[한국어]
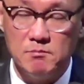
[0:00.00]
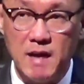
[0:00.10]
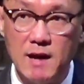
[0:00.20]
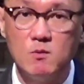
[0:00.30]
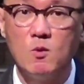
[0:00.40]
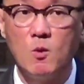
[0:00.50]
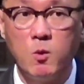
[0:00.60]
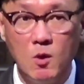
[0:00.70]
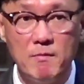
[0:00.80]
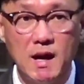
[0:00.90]

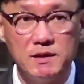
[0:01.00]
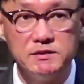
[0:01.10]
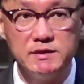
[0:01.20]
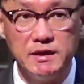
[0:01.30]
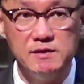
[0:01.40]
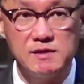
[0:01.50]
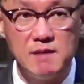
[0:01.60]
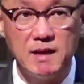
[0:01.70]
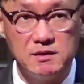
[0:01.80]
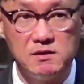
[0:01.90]
많고 많은
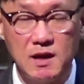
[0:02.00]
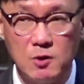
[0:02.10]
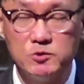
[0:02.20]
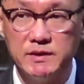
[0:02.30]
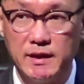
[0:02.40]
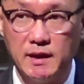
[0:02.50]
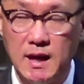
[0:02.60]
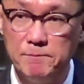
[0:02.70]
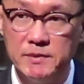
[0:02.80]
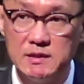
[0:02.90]
인사 말들
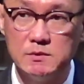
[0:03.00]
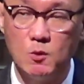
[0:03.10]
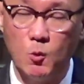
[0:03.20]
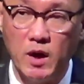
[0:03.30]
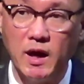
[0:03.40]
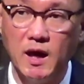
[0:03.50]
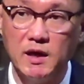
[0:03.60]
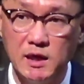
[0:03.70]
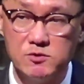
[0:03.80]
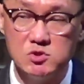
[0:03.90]
가운데 하필이면
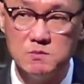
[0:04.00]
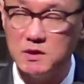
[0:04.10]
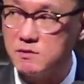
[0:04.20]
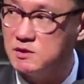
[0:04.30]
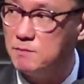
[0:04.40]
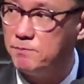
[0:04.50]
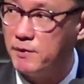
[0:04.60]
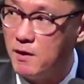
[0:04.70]
왜 예수님께서는 이